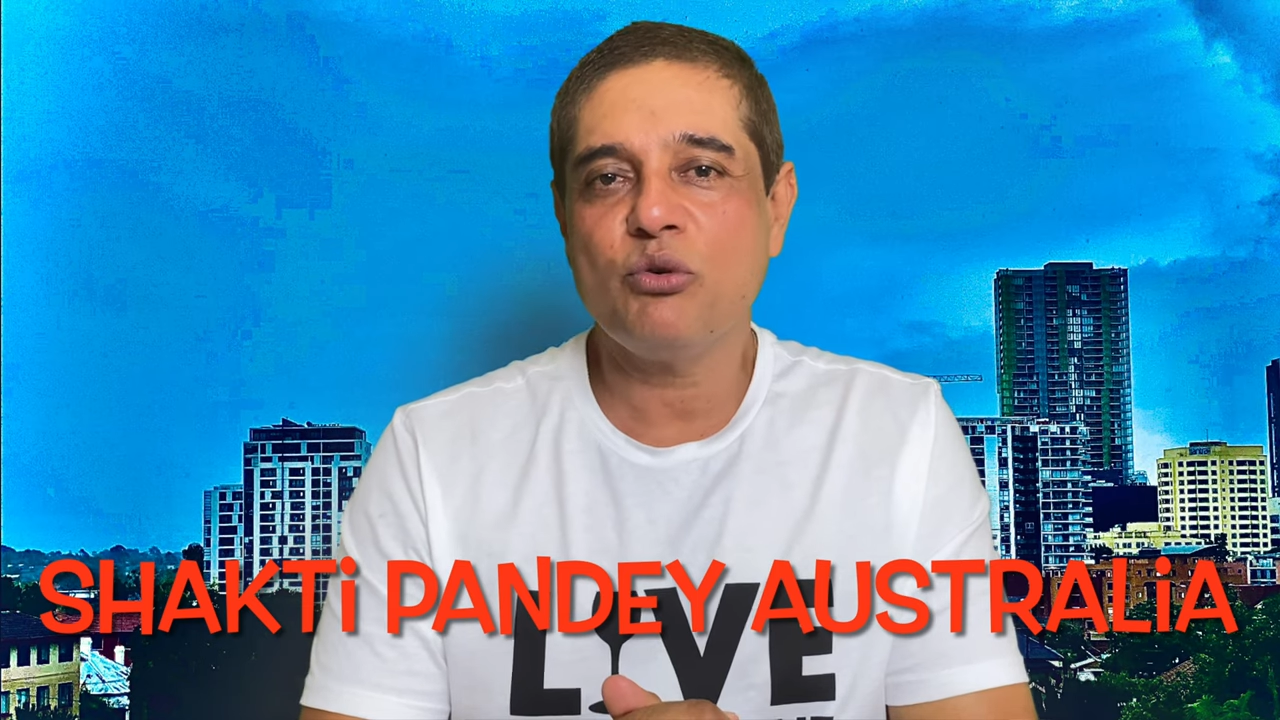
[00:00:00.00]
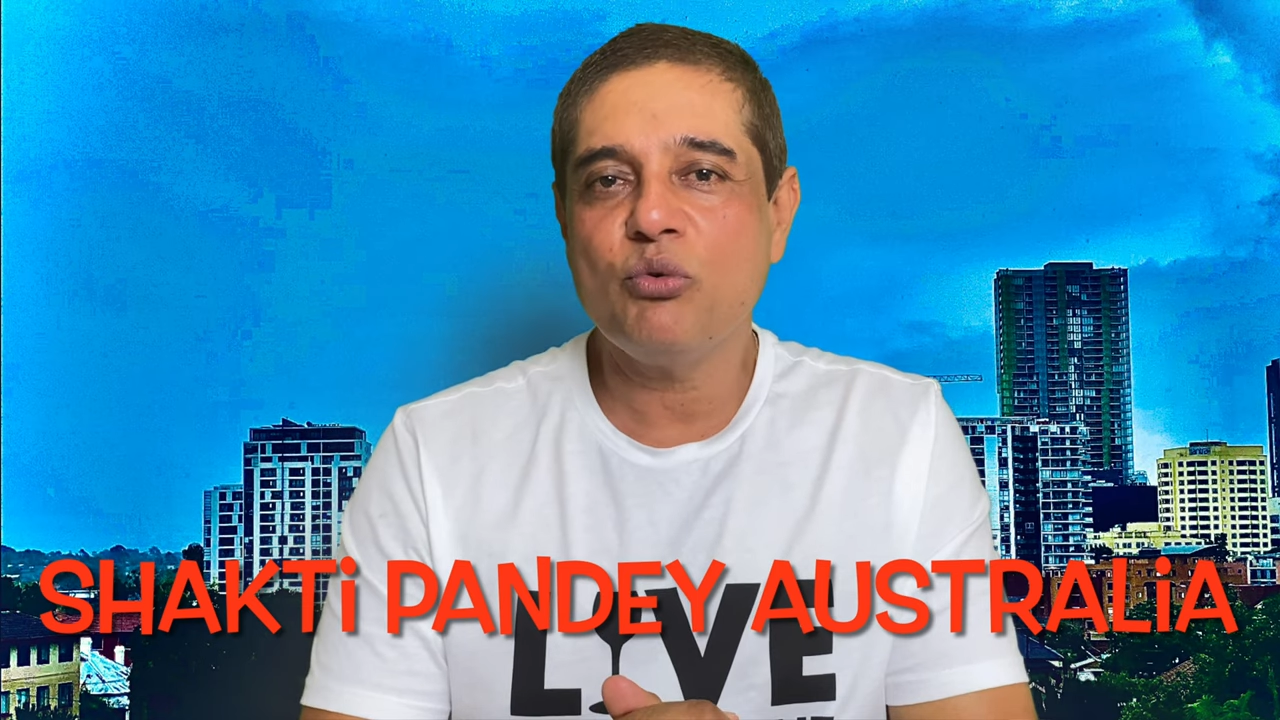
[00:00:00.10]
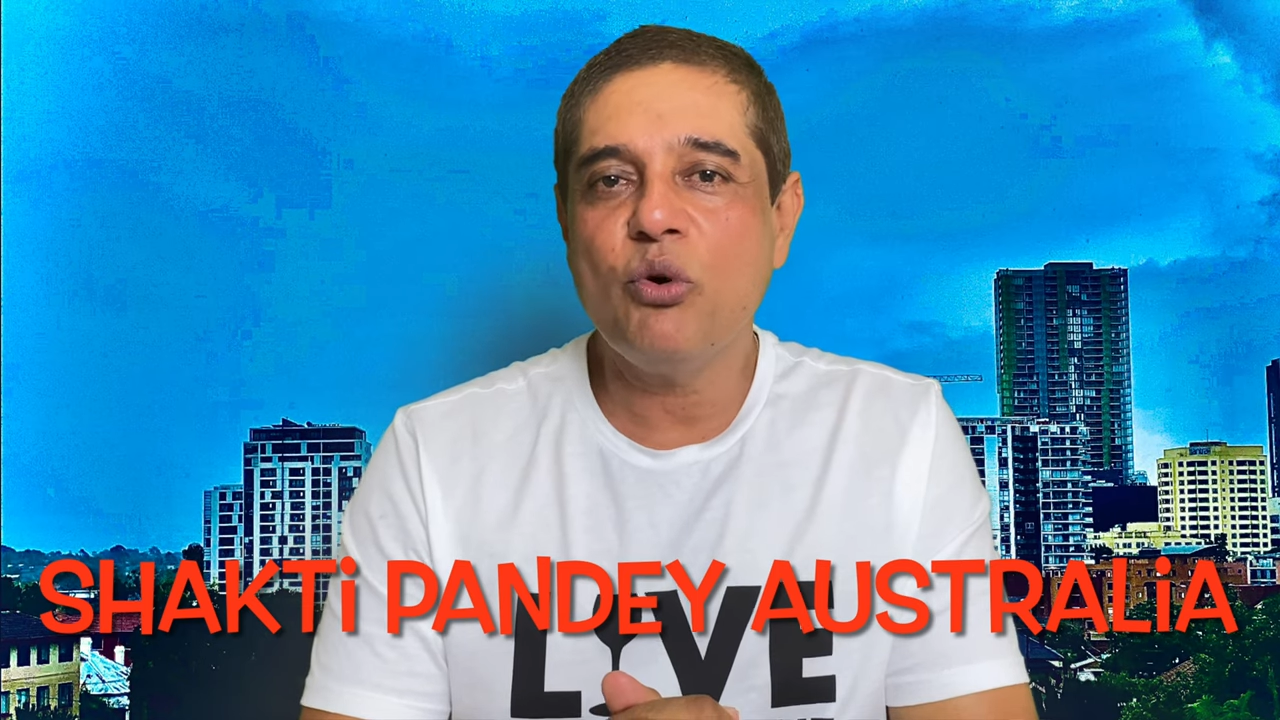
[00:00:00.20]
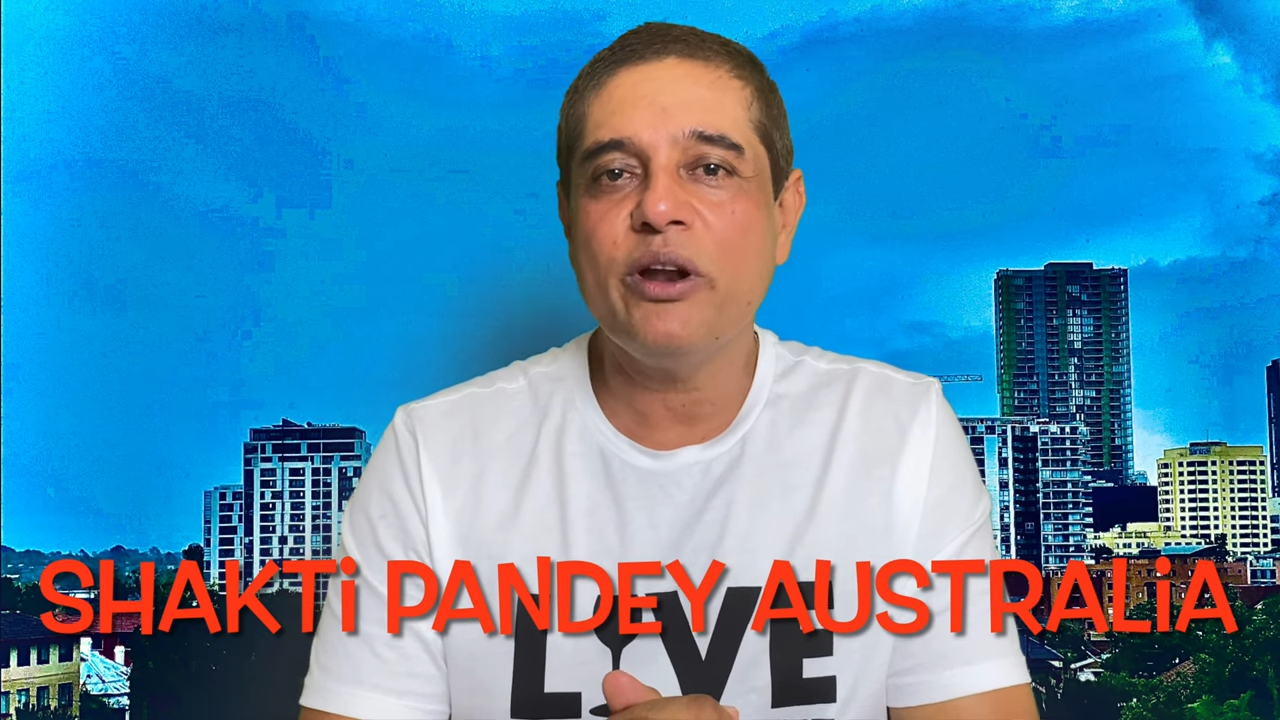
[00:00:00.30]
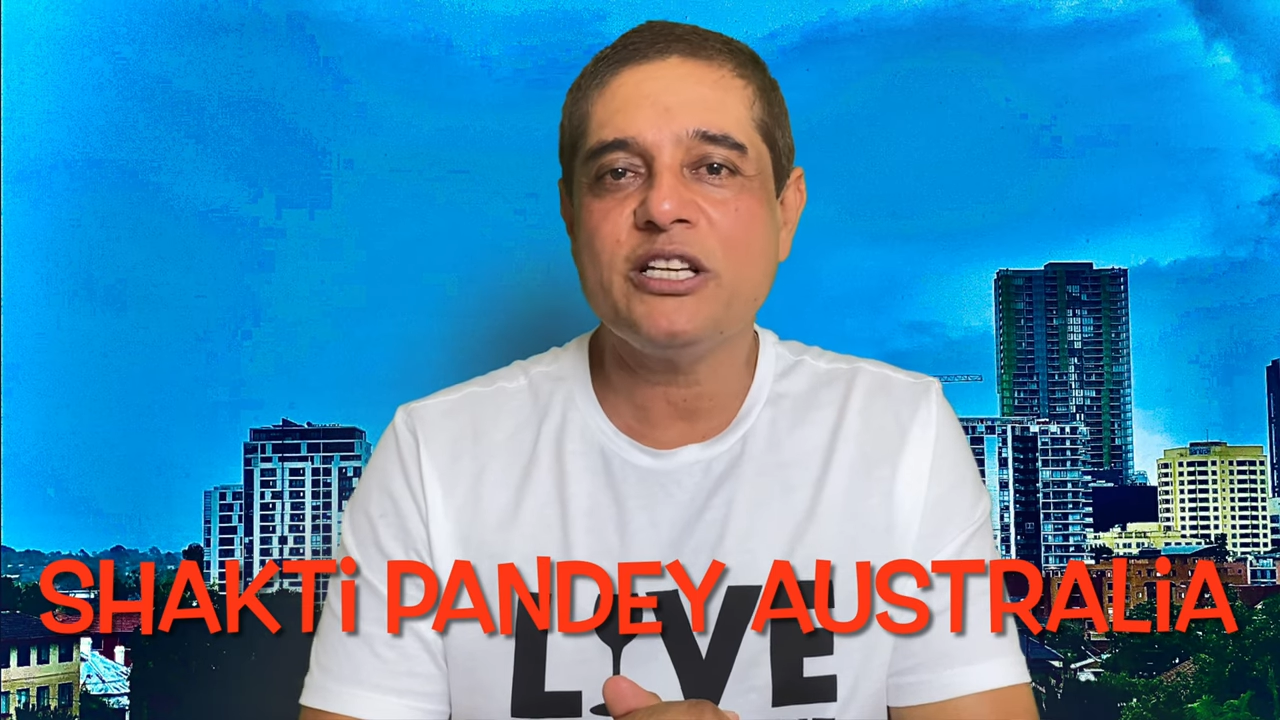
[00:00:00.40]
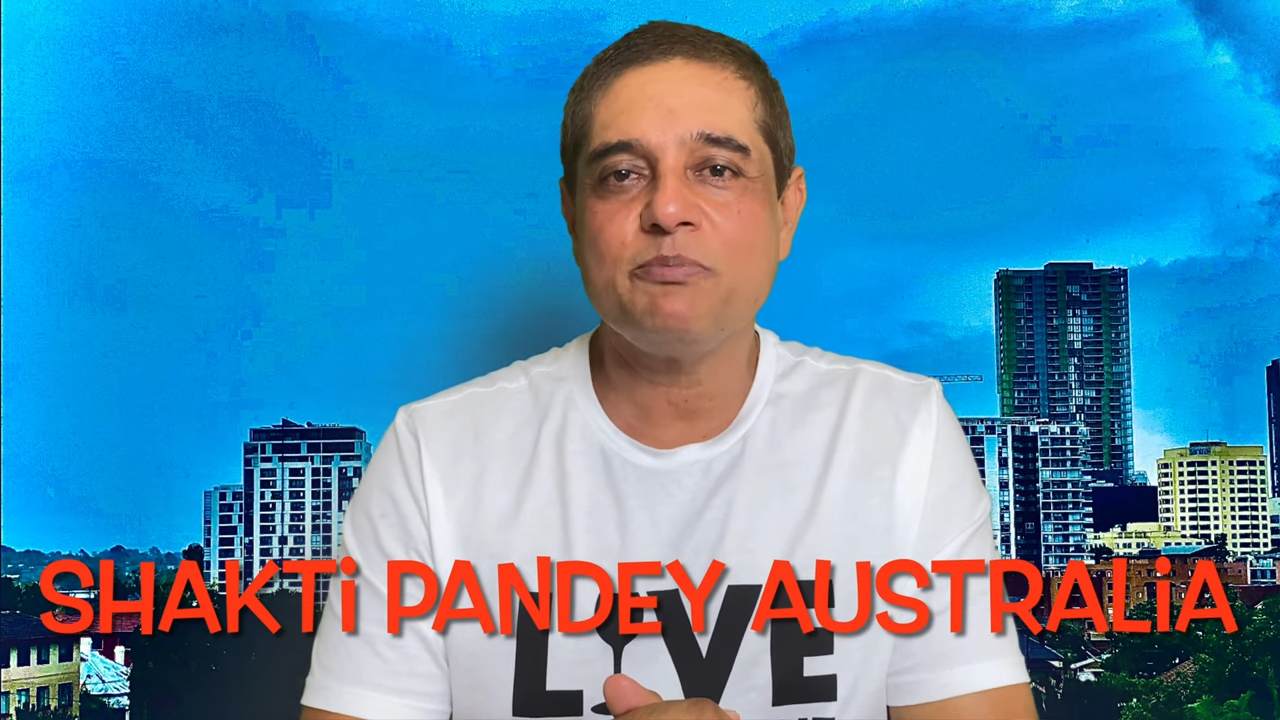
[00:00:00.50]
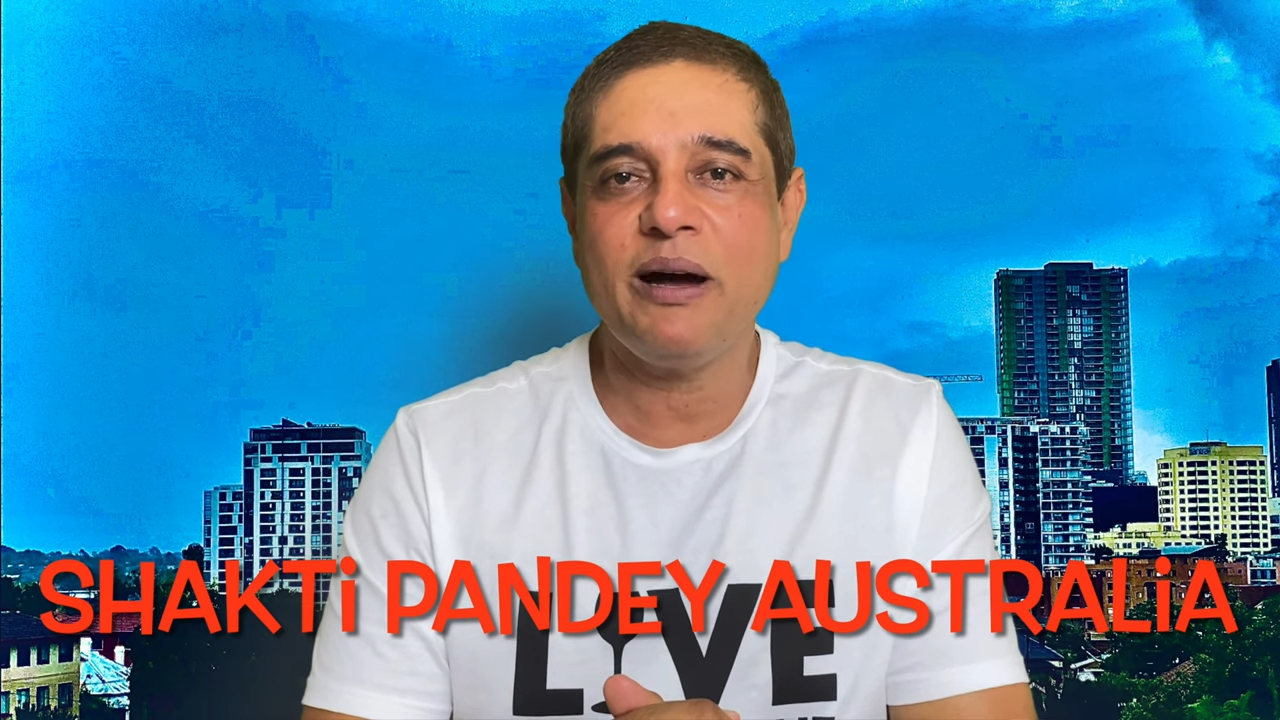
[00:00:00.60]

तो उन्होंने इस